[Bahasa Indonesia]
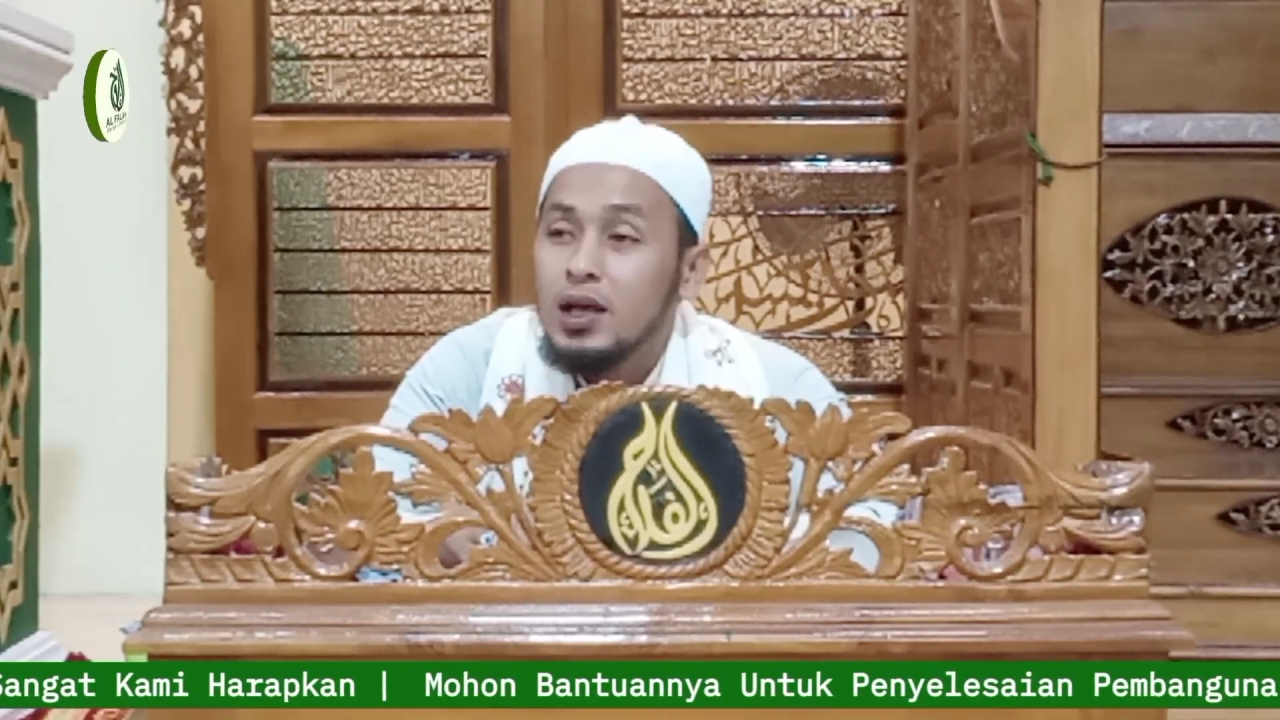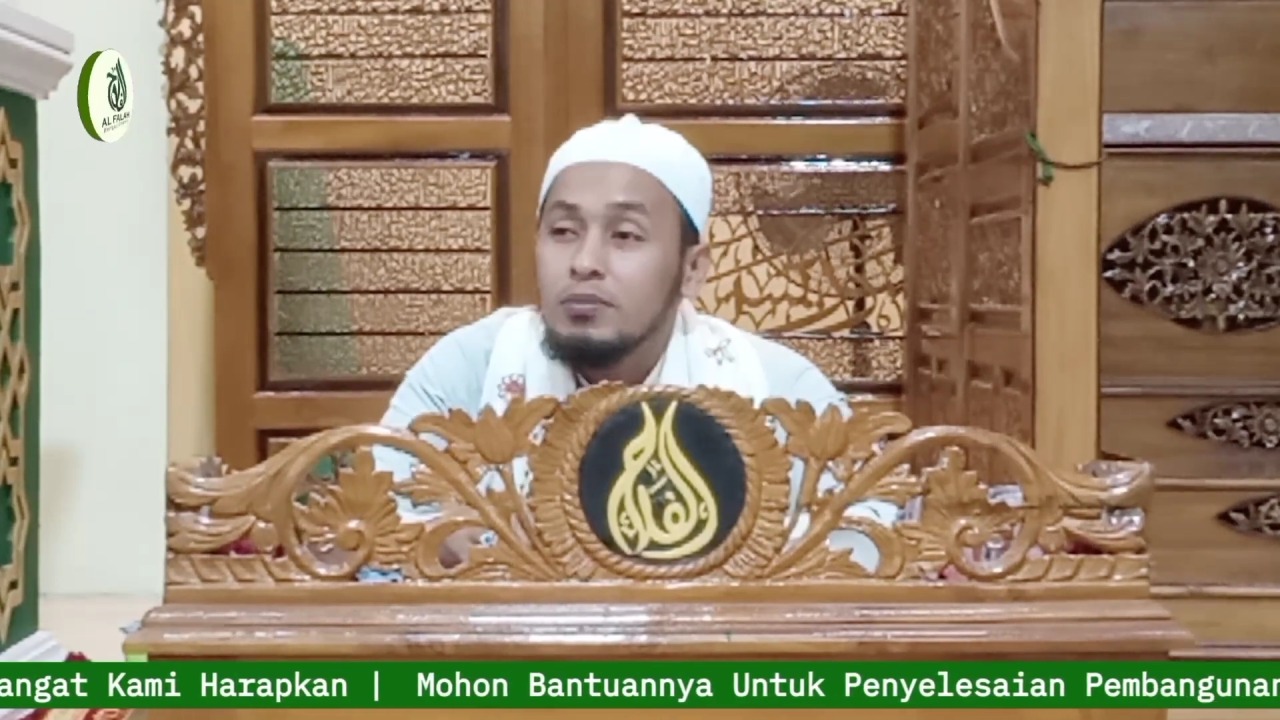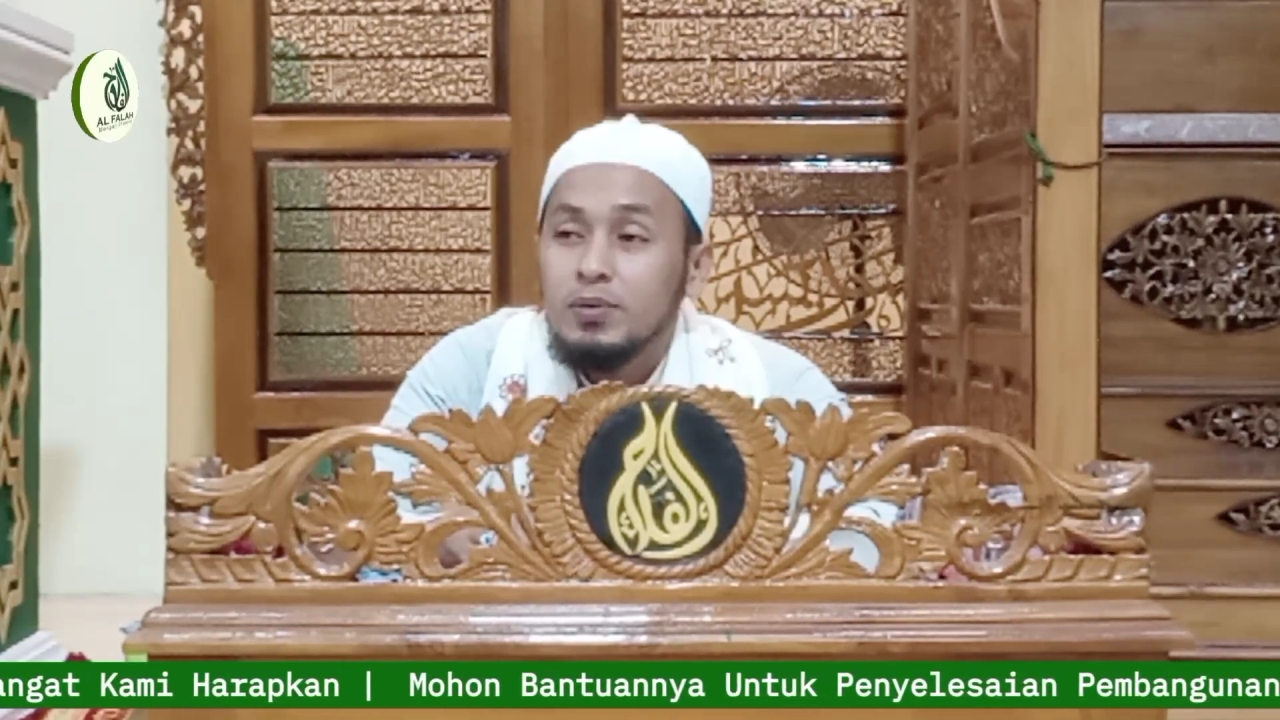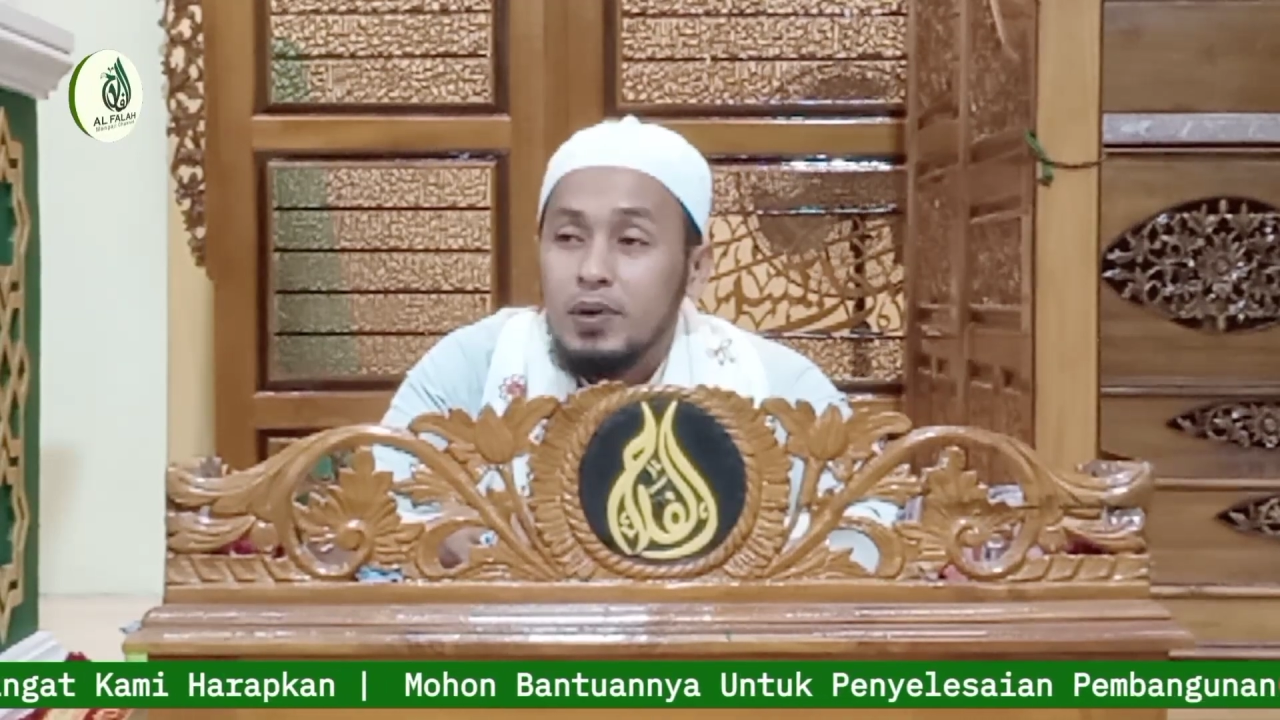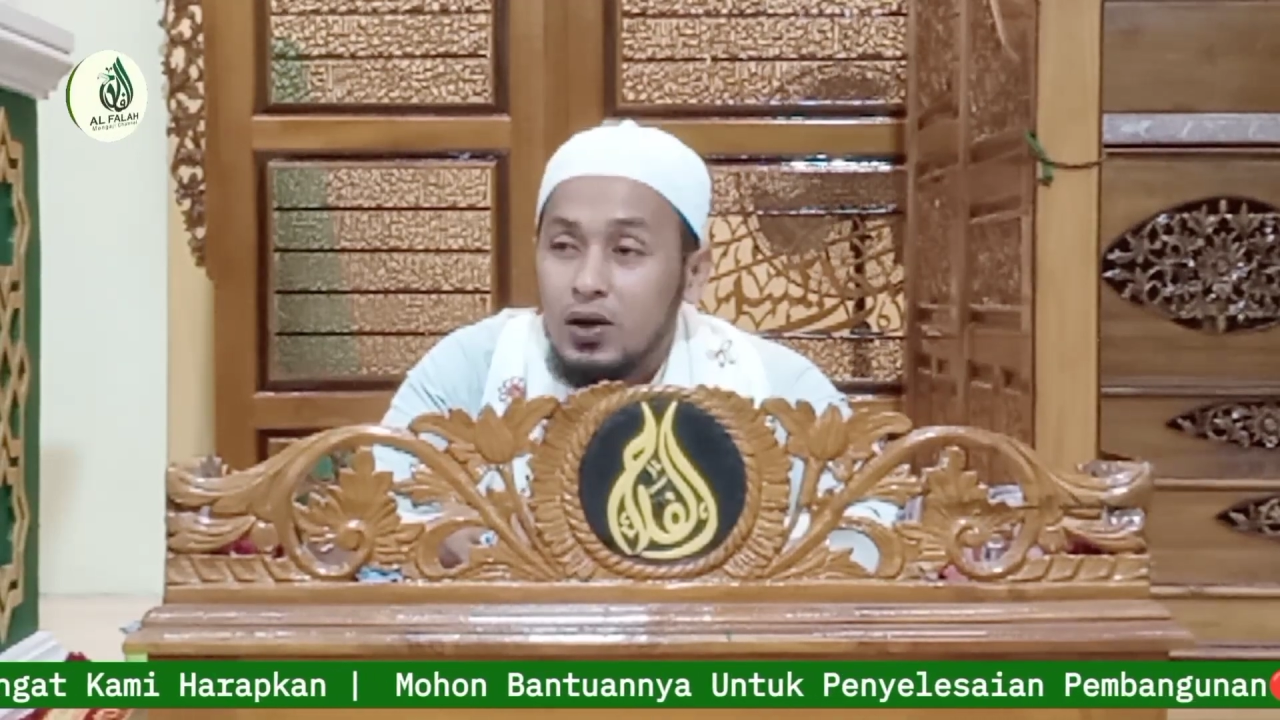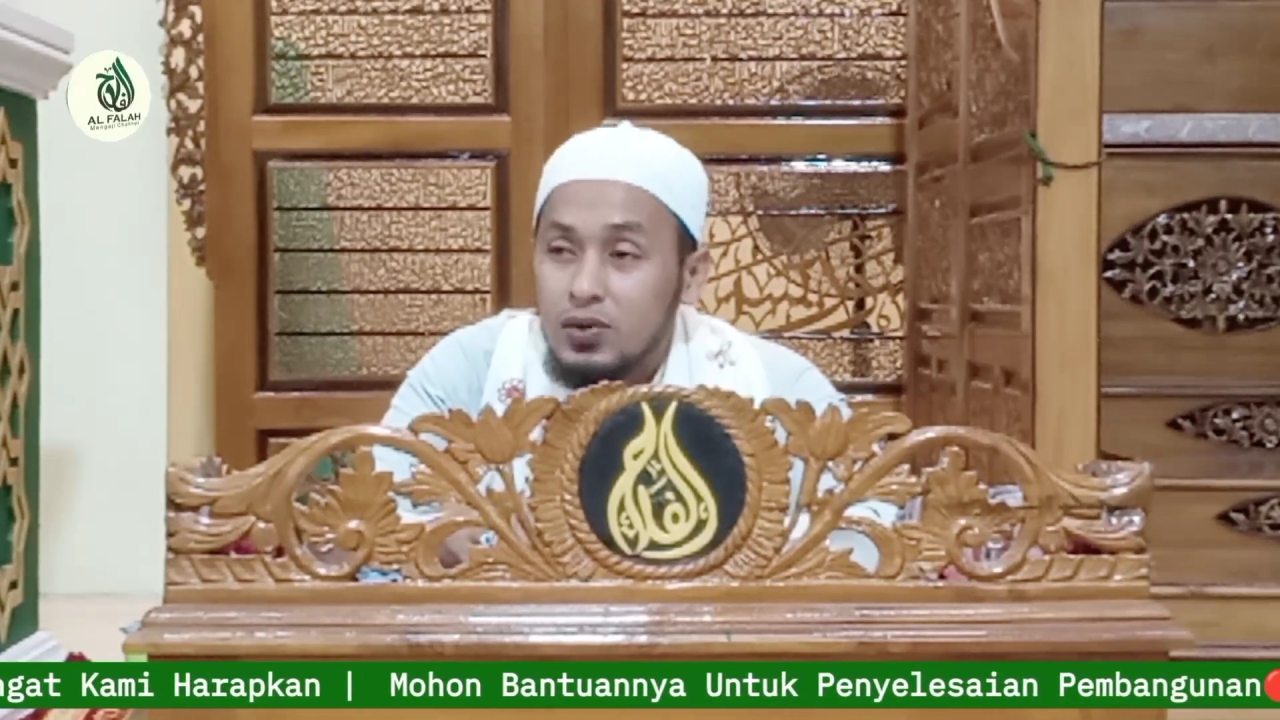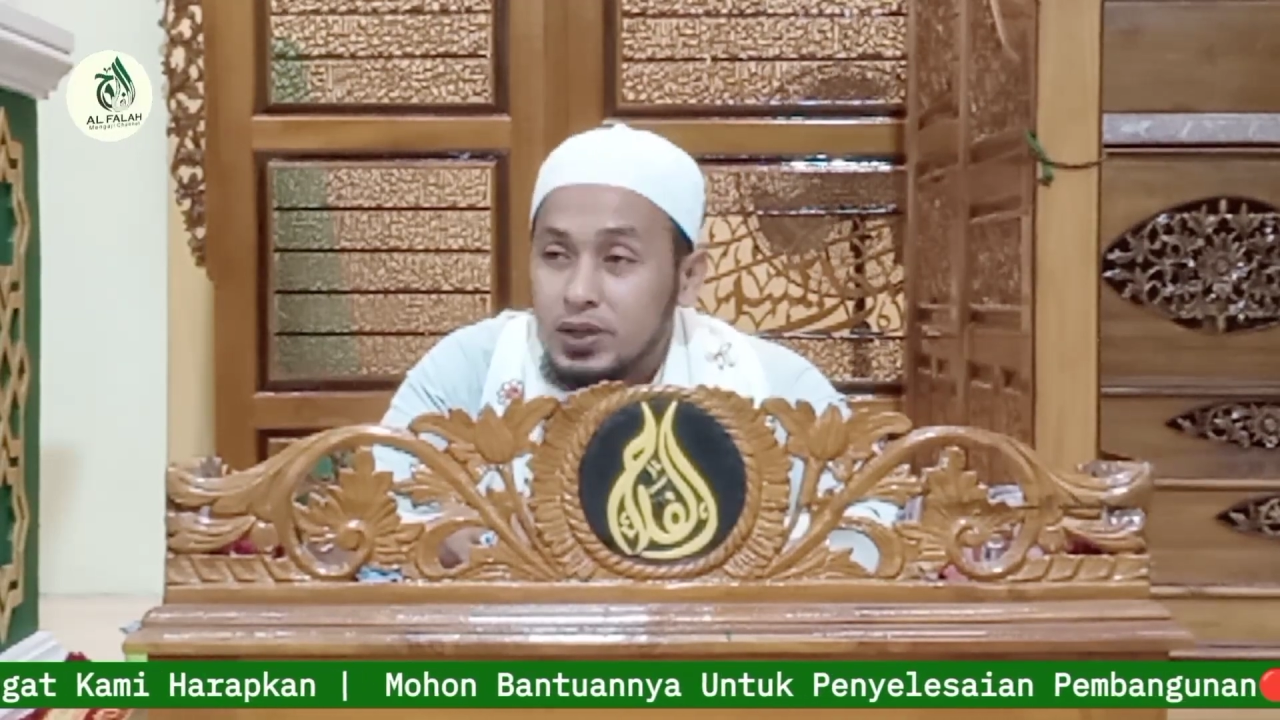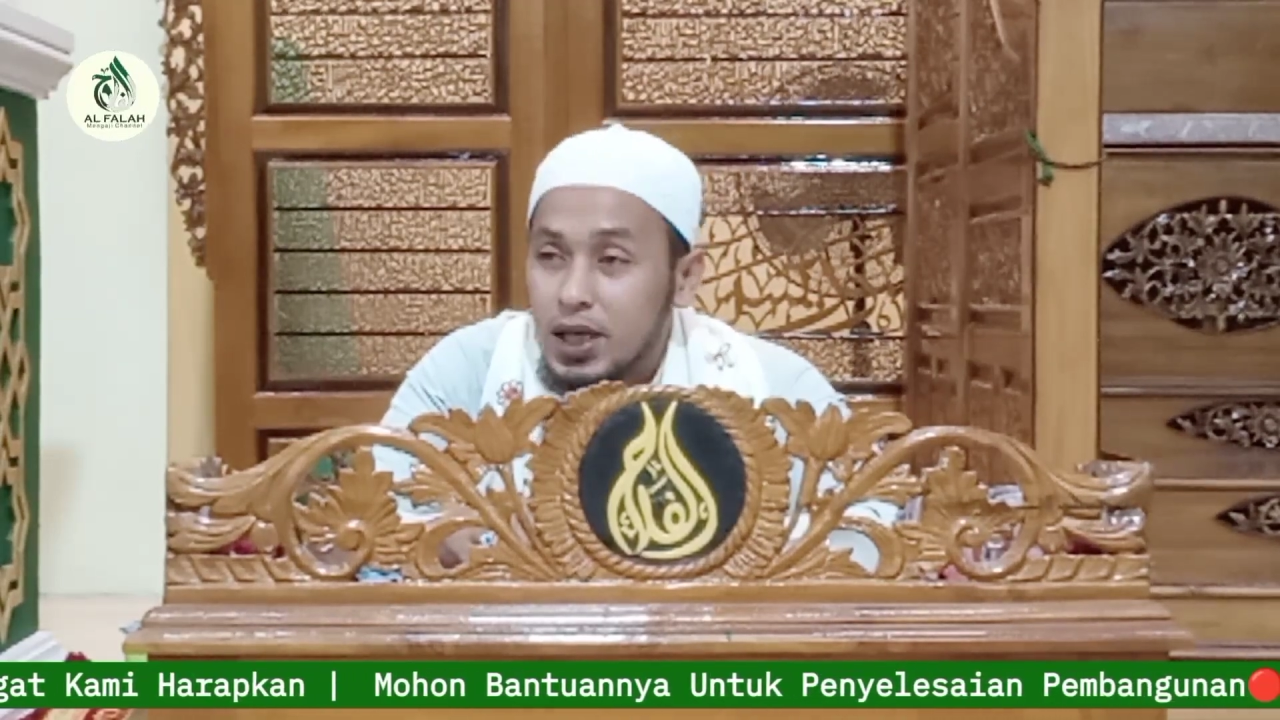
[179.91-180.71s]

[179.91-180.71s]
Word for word: lebih bagus